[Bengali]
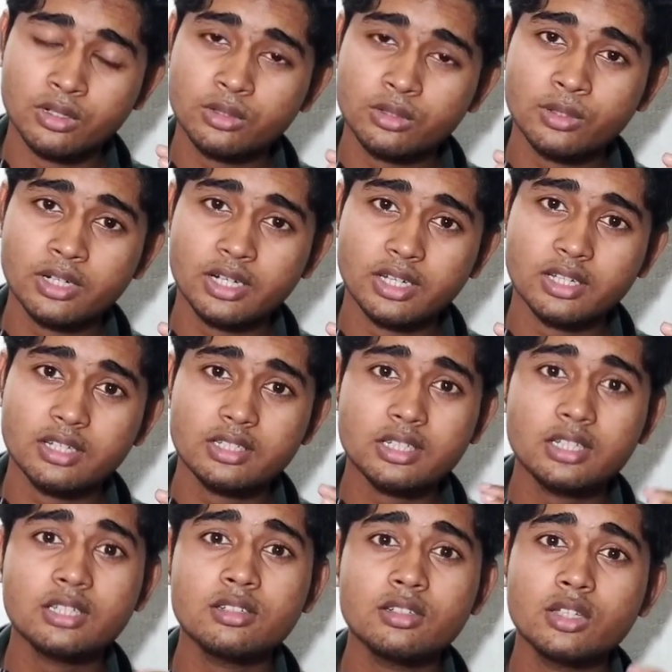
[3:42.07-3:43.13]
অন করে রাখেন
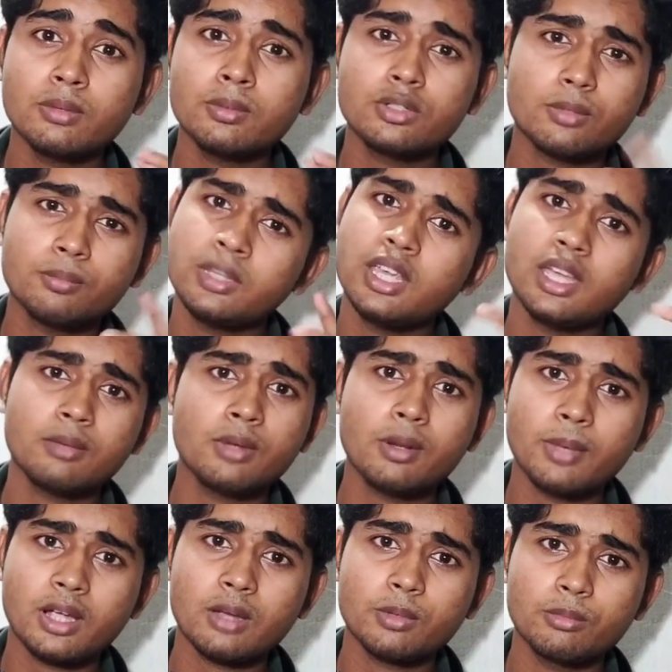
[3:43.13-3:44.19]
সেক্ষেত্রে কী হবে সপ্তাহে
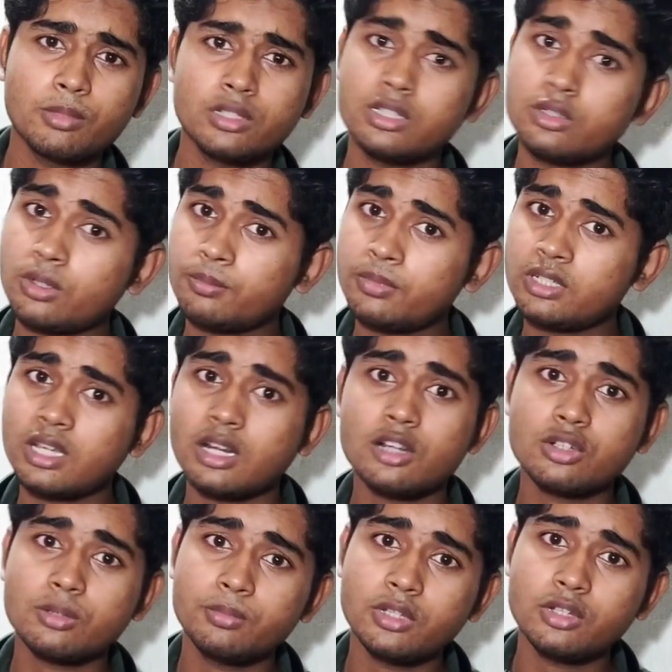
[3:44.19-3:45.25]
একবার ব্যাকআপ হবে সপ্তাহে
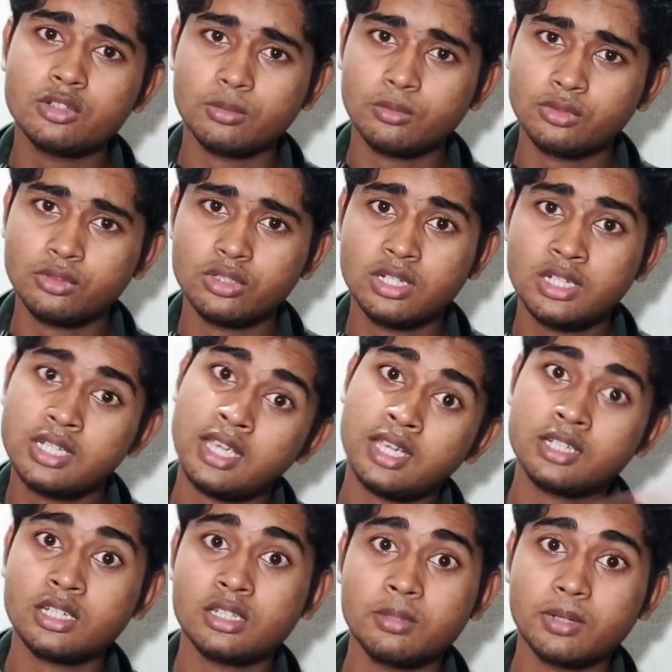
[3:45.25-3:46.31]
সারা সপ্তাহে সমস্ত জিনিস
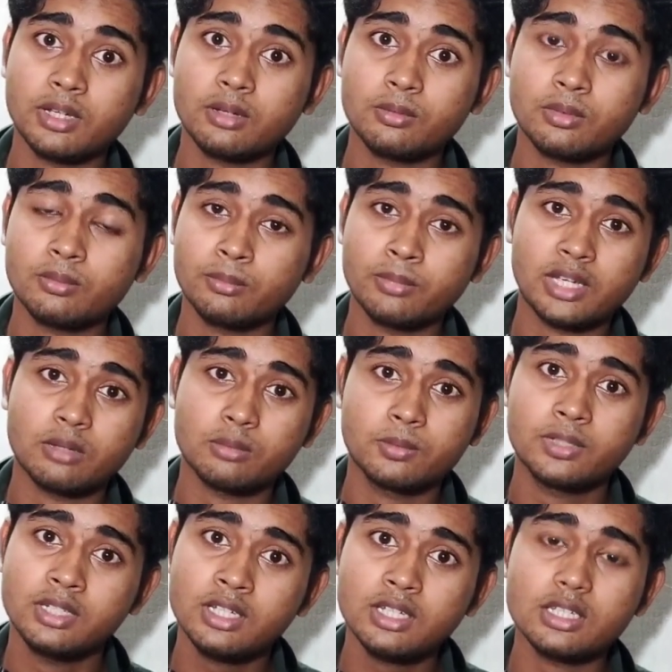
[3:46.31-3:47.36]
একসাথে ব্যাকআপ ব্যাকআপ
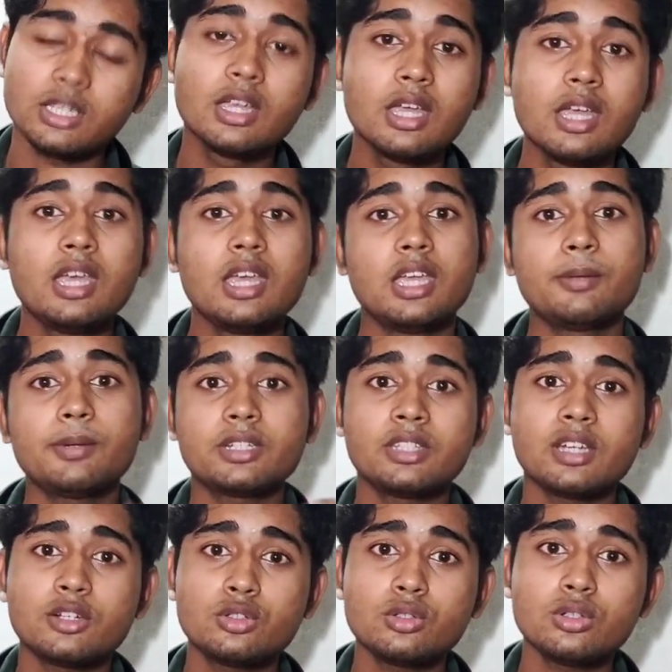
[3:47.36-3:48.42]
হবে ঠিক আছে এবার
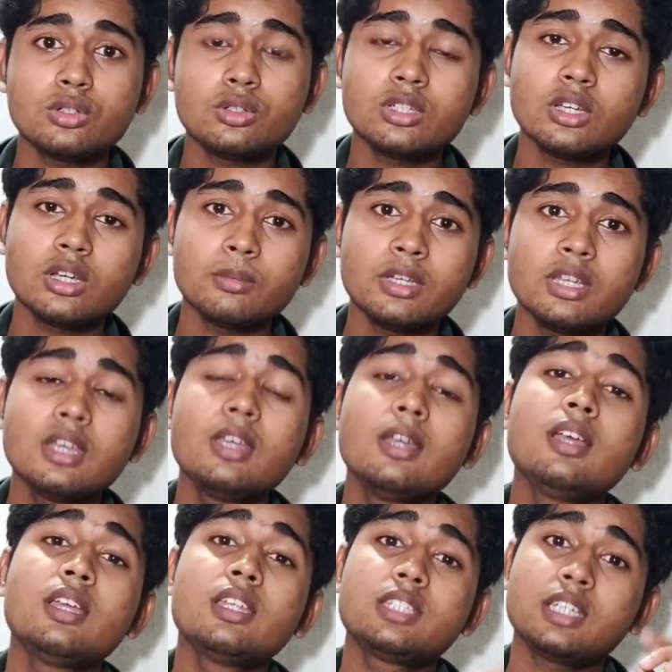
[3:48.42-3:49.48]
তার জন্য কী হবে
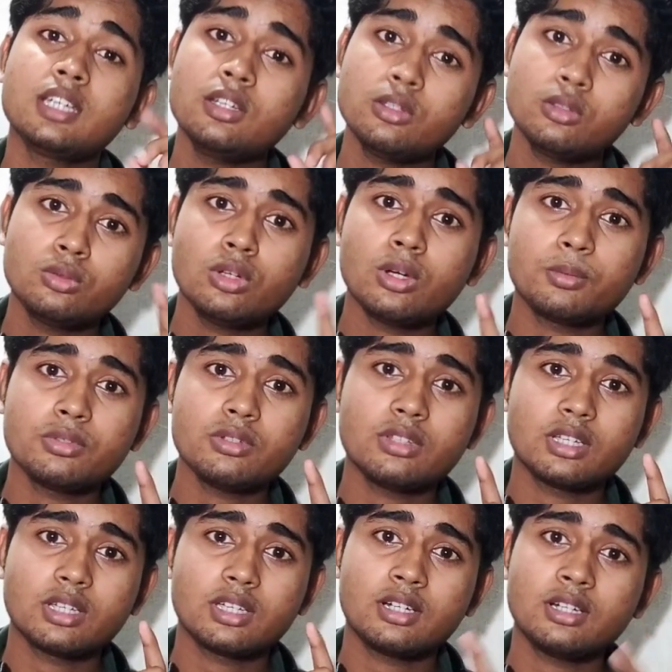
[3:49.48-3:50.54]
সেখানে দুটো
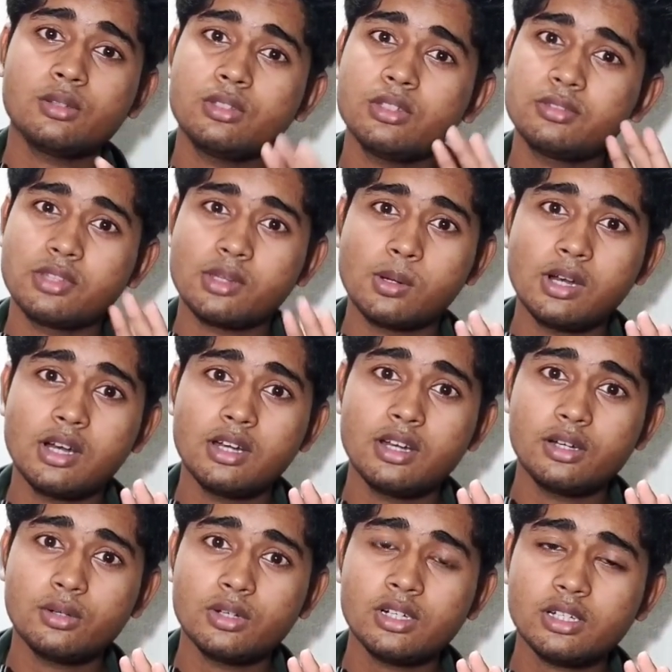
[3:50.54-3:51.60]
অপশন থাকে একটা হচ্ছে সেলুলার
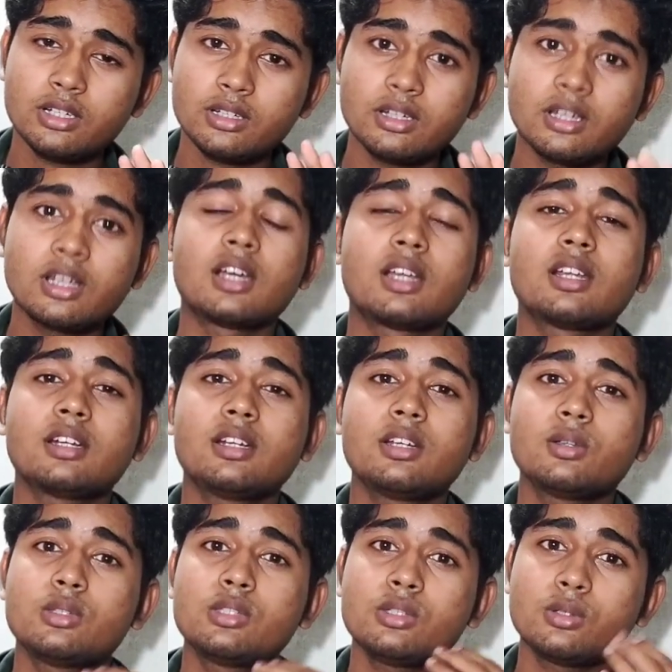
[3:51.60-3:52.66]
নেটওয়ার্ক আর
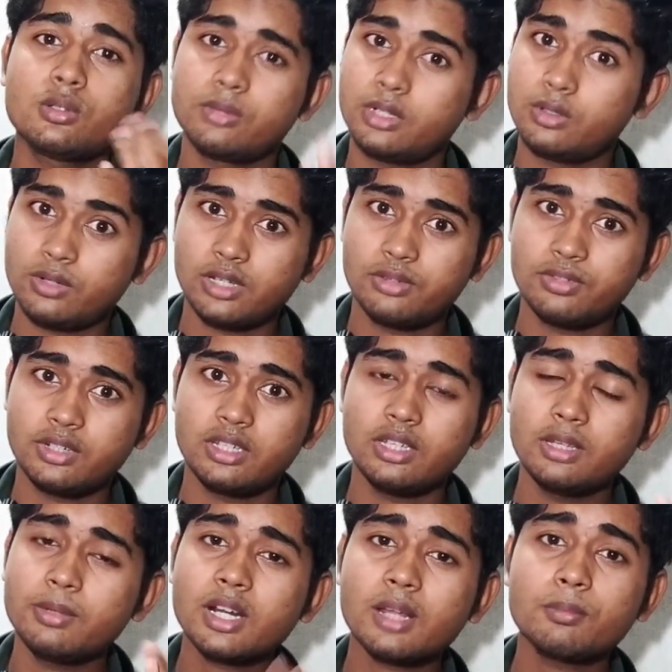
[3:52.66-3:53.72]
একটা হচ্ছে ওভার ওয়াইফাই
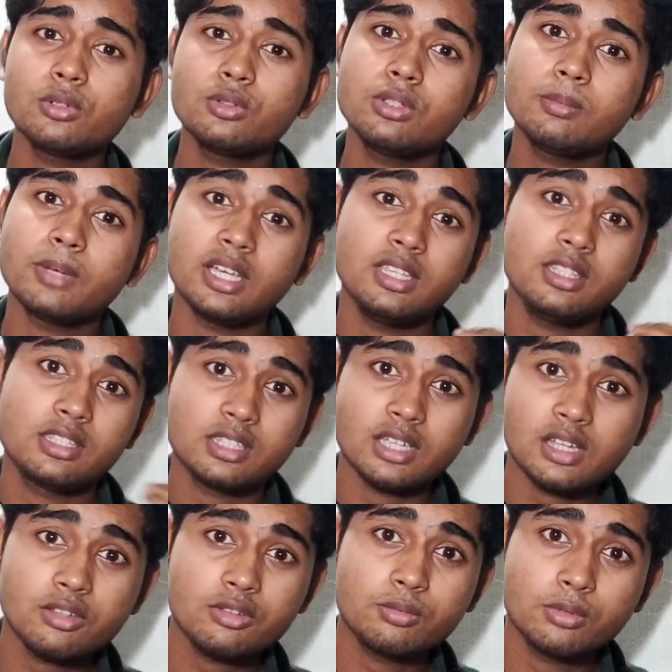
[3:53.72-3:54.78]
এবার আপনি যদি বাই
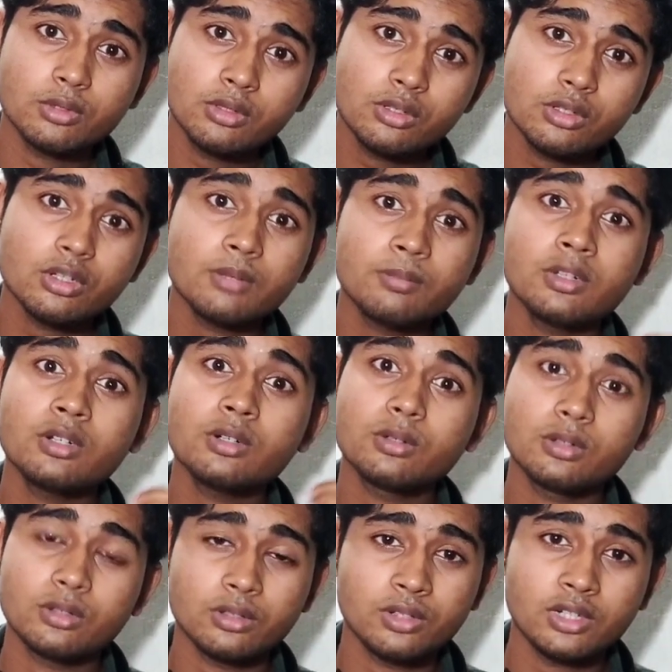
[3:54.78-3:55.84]
চান্স ভুল করেও আপনার
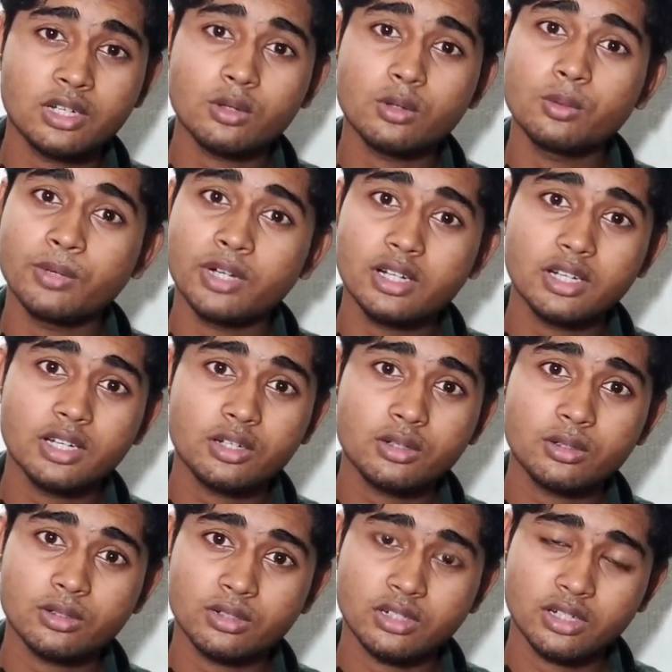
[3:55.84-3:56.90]
ওইটা ওভার
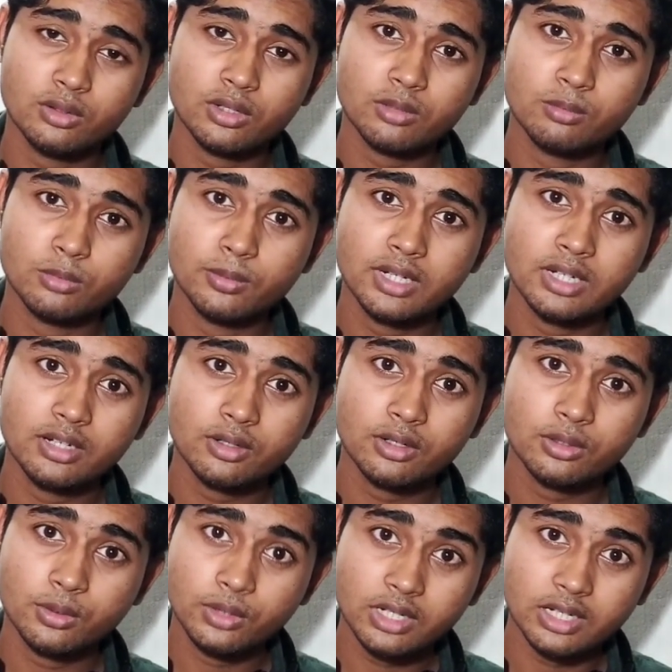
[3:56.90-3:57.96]
নেট নেটওয়ার্ক মোবাইল
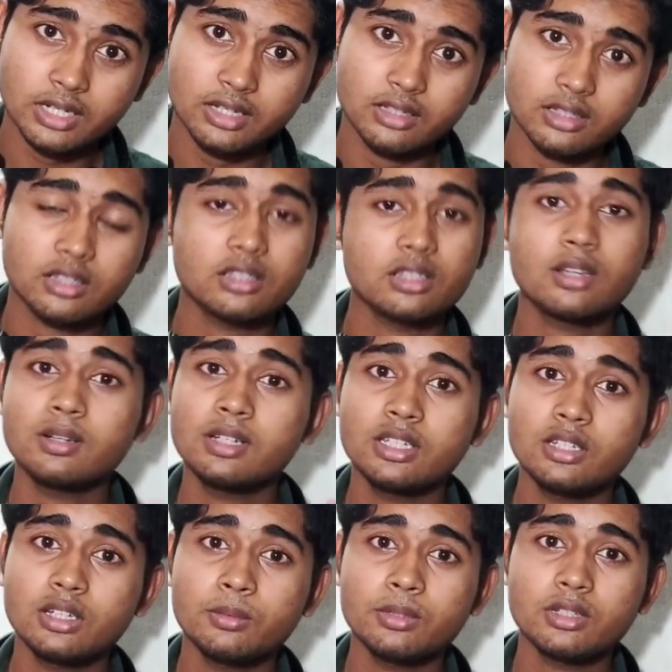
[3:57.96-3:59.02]
নেটওয়ার্ক করে রাখেন তাহলে
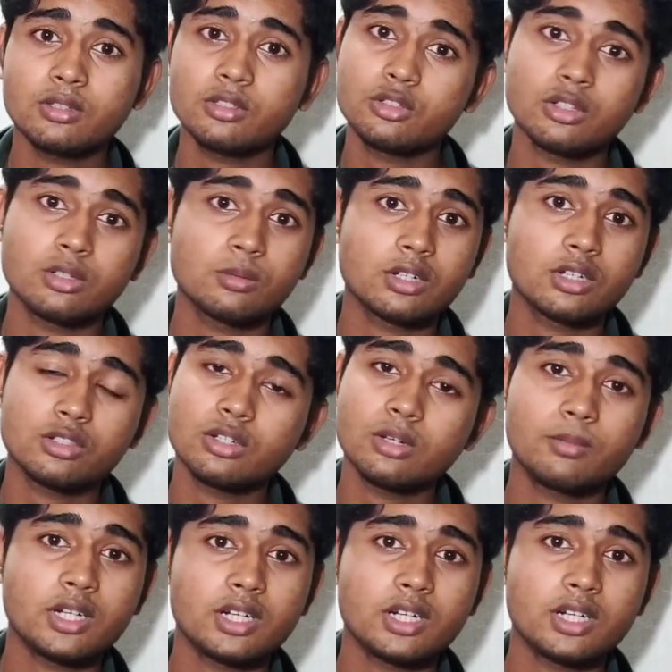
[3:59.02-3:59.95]
কী হবে তাহলে সর্বনাশ সব